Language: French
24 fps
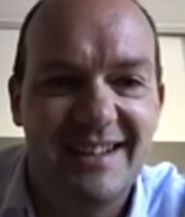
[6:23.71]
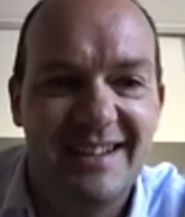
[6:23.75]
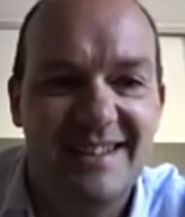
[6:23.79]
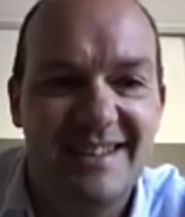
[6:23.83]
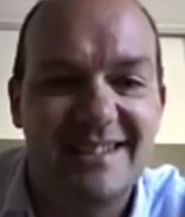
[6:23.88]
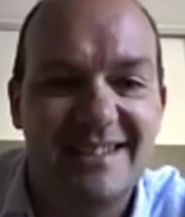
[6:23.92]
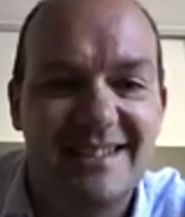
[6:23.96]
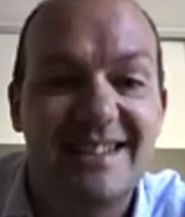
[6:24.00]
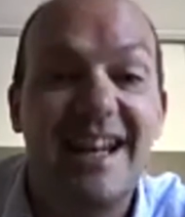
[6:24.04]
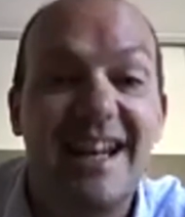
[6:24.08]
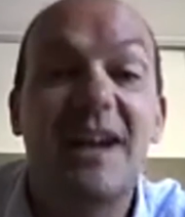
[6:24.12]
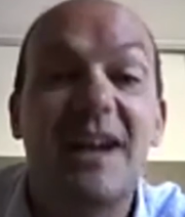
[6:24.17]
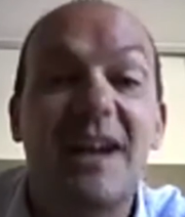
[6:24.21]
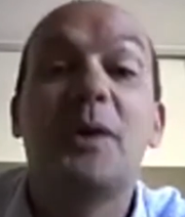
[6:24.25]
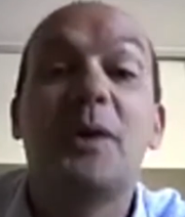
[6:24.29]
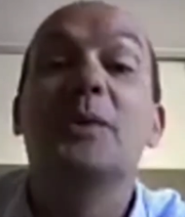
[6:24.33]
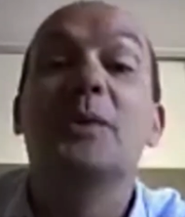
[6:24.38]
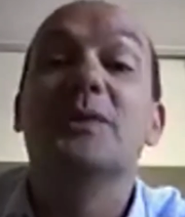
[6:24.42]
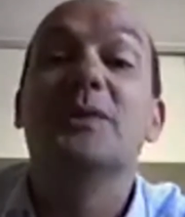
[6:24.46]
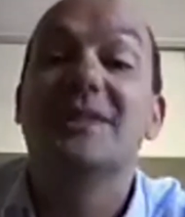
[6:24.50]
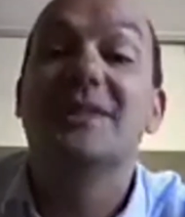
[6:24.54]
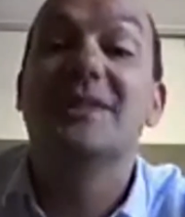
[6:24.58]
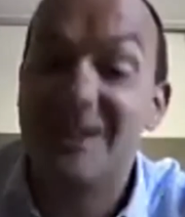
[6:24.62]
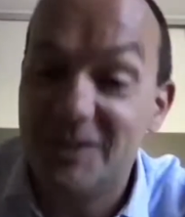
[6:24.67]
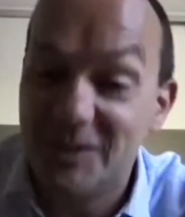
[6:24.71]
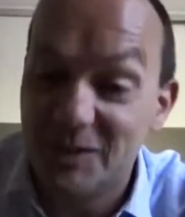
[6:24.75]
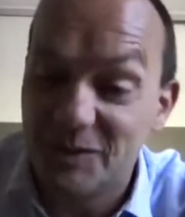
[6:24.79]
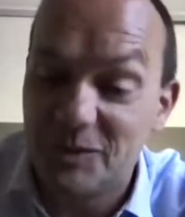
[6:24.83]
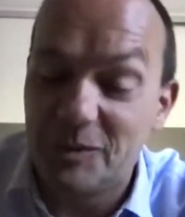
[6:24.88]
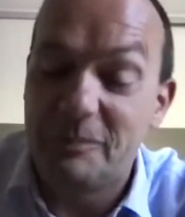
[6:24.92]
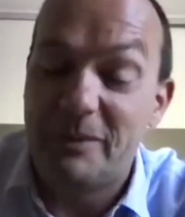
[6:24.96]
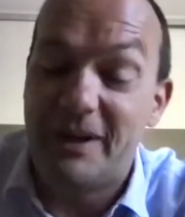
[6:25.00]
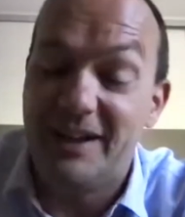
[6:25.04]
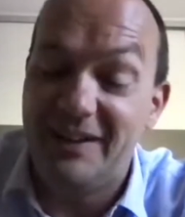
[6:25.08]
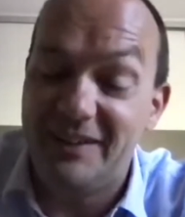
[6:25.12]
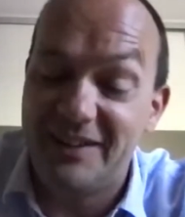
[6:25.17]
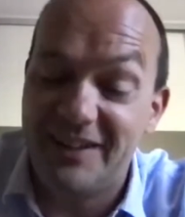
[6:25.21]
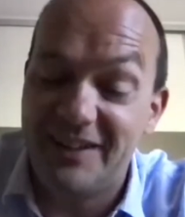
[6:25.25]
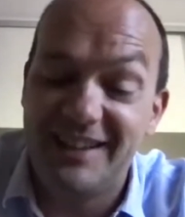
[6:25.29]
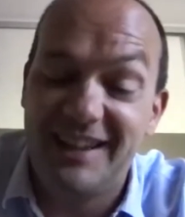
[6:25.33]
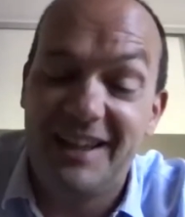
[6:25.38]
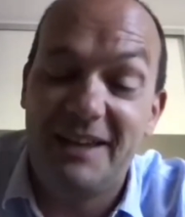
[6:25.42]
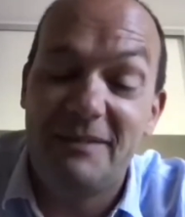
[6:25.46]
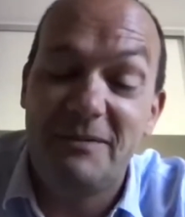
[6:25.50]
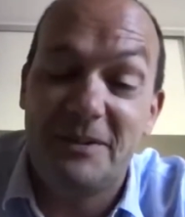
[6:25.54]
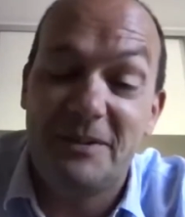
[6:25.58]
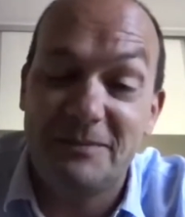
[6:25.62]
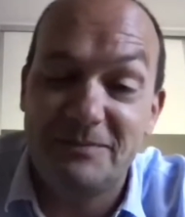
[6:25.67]
C'est la cousine de ton père, ok,
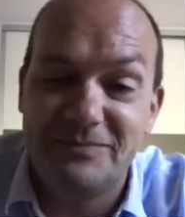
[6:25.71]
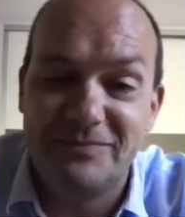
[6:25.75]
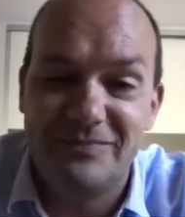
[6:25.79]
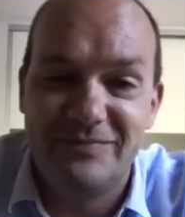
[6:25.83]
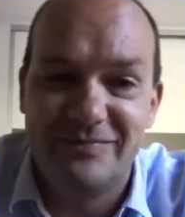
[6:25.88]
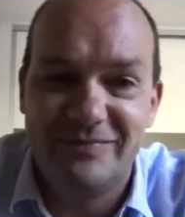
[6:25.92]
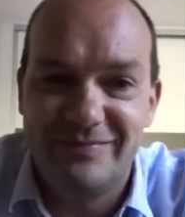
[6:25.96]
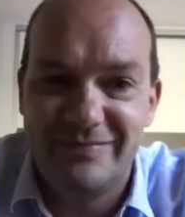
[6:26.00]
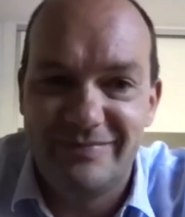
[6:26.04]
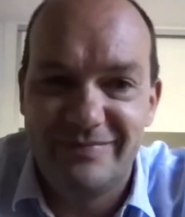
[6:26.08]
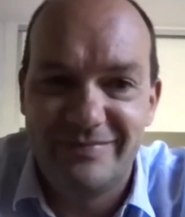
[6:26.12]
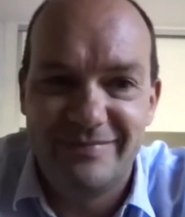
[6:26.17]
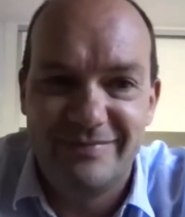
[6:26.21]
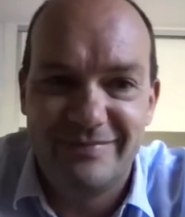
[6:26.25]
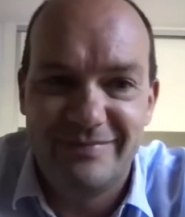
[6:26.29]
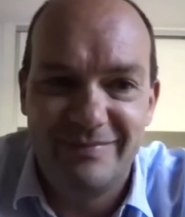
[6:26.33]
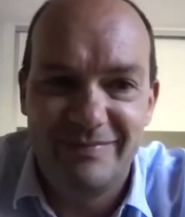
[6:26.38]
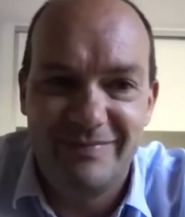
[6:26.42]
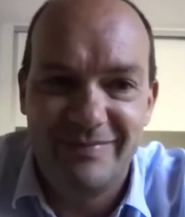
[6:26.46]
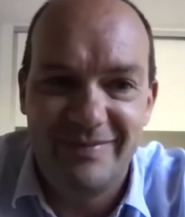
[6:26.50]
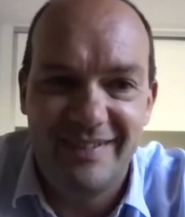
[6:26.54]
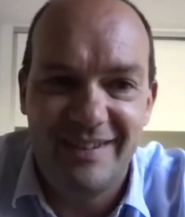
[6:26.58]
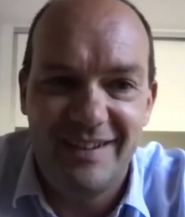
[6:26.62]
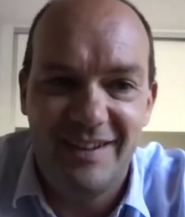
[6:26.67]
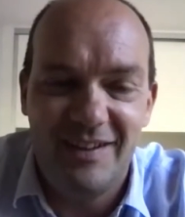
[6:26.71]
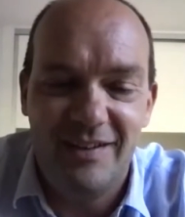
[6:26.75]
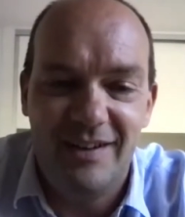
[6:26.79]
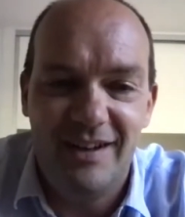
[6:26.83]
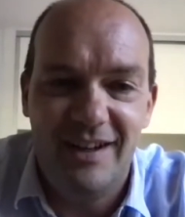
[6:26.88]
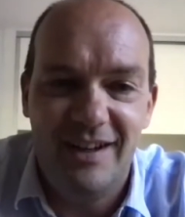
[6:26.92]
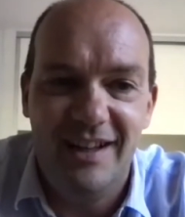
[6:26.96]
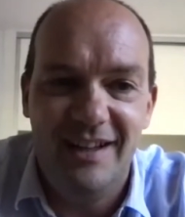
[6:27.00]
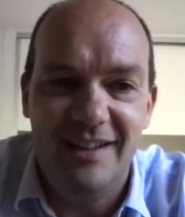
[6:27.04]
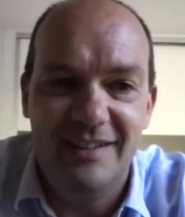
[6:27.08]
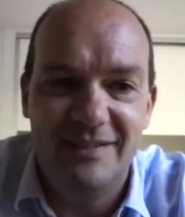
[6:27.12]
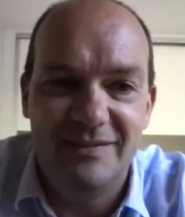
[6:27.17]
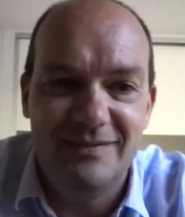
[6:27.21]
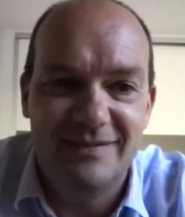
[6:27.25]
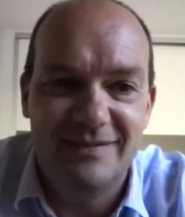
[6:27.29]
très bien. Voilà.